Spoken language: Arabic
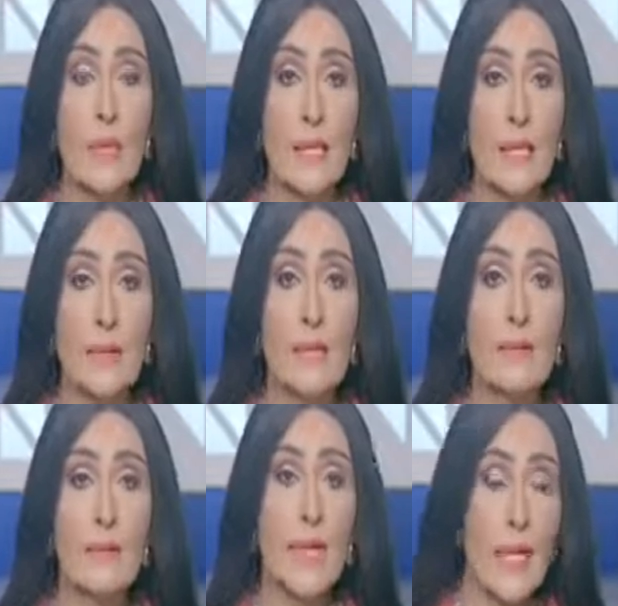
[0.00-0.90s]
ده ده
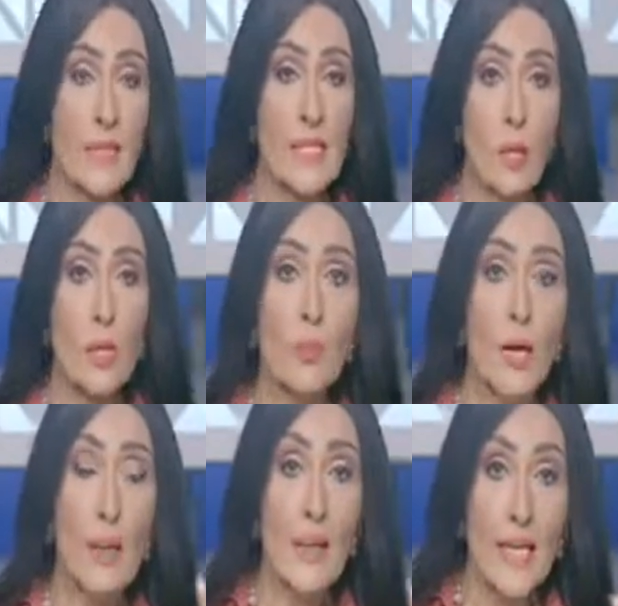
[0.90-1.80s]
خمس دورات
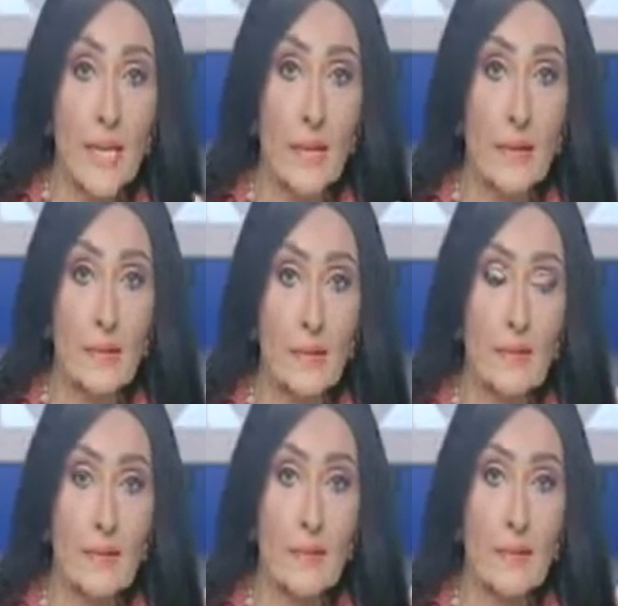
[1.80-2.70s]
برلمانية
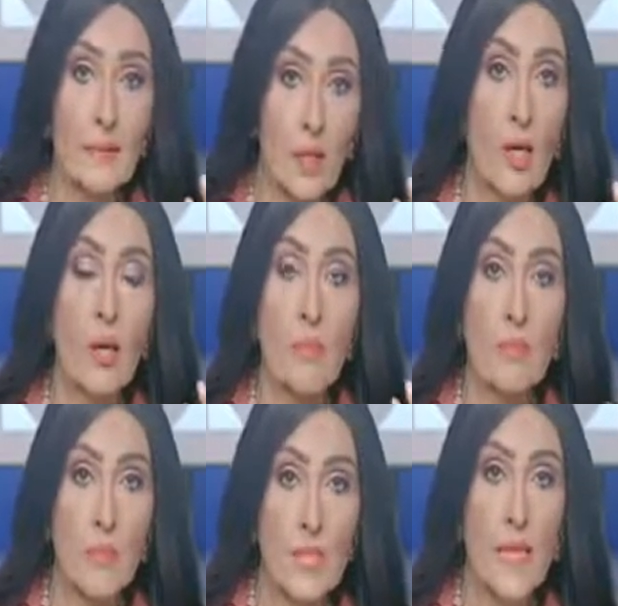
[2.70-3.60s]
ده رقم
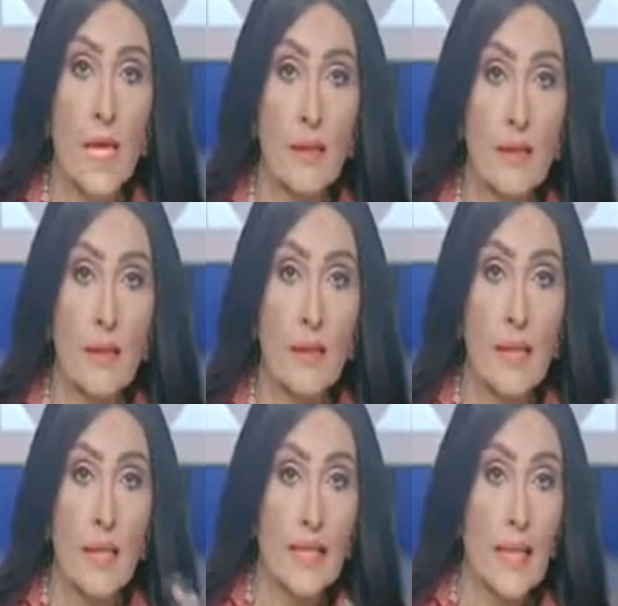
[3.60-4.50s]
مش سهل
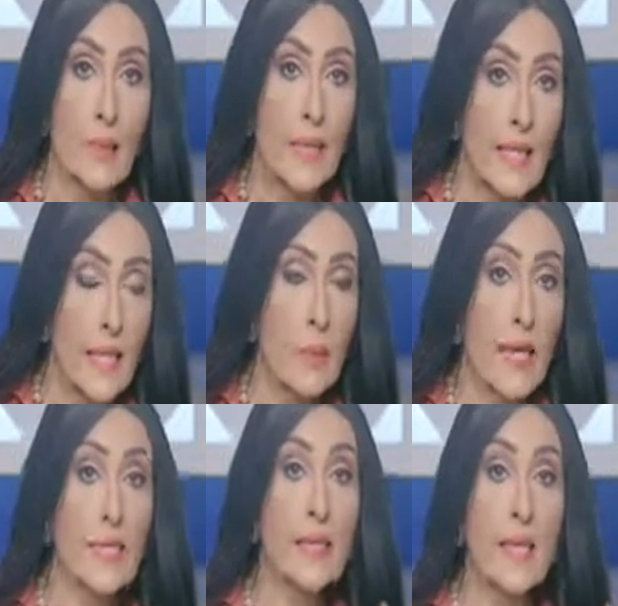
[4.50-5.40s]
يعني بتكلم
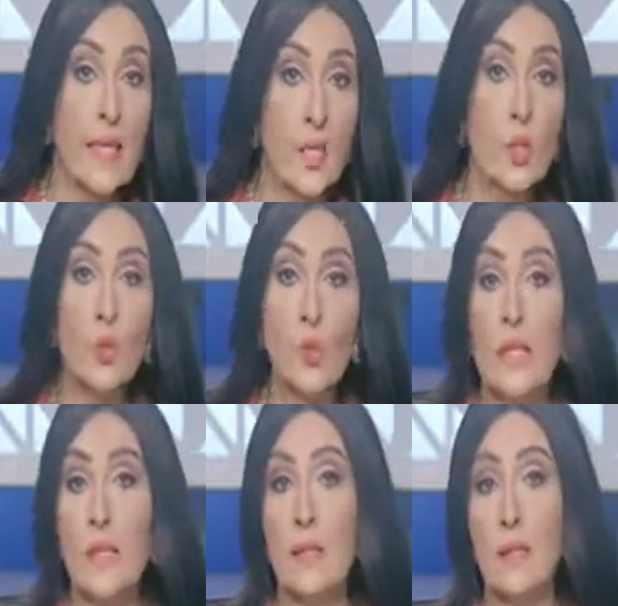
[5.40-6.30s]
على تاريخ
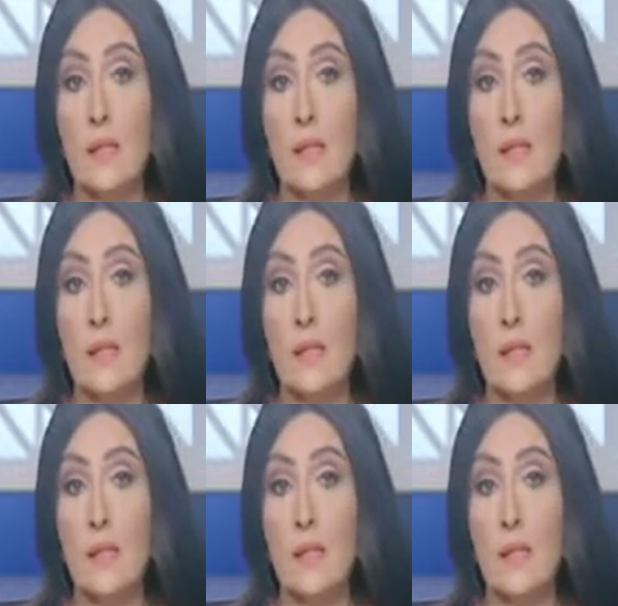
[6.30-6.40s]
طويل